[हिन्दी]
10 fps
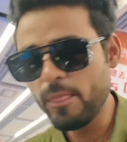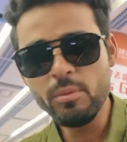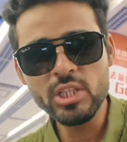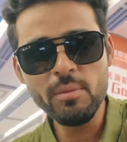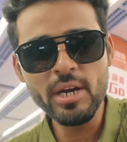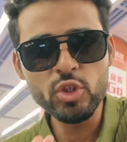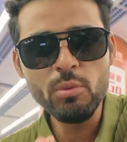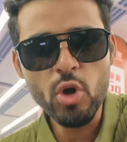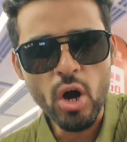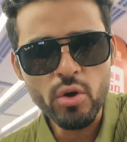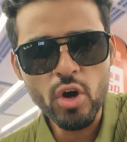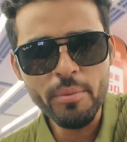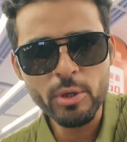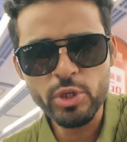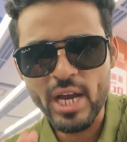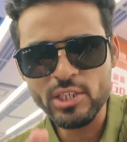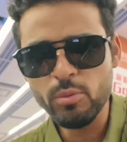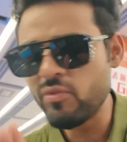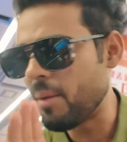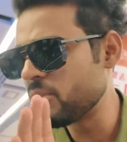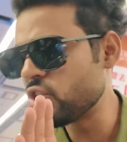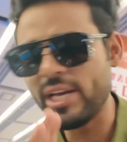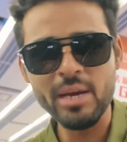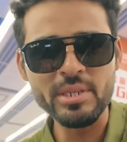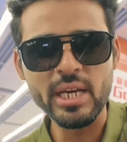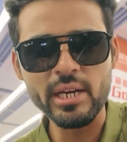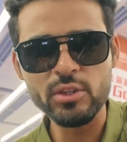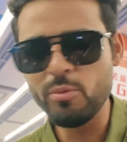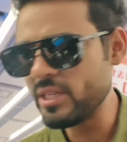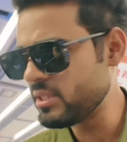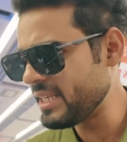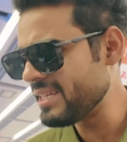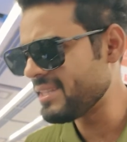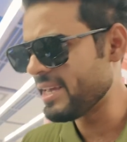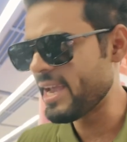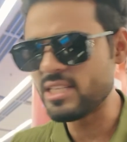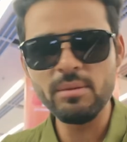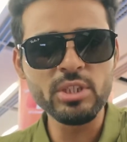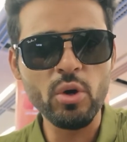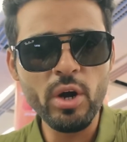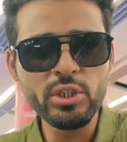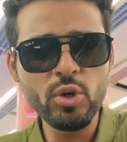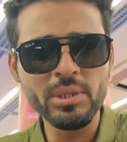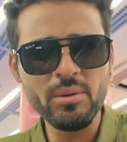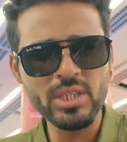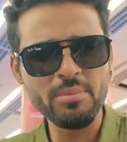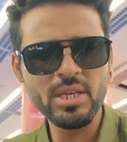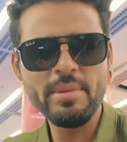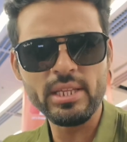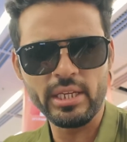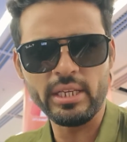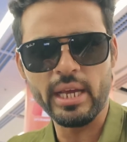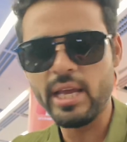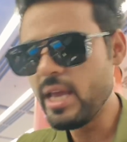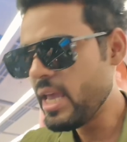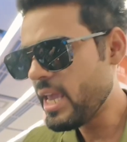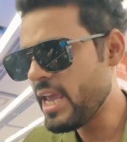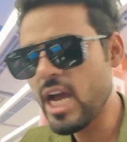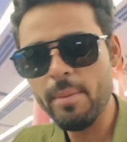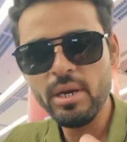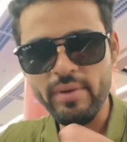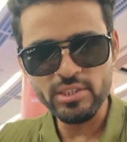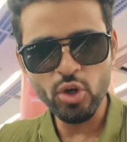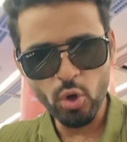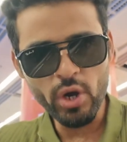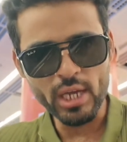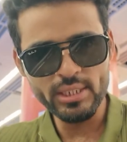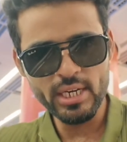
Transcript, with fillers: तो मतलब अगर तुम लोग हांगकॉन्ग नहीं हो तो यहाँ से तुम्हें वापस चाइना में जाना है तो भाई तीन तरीके ऐसे बताऊंगा जो मतलब सबसे बेहतरीन है एक आपने वेस्ट कॉलोन आ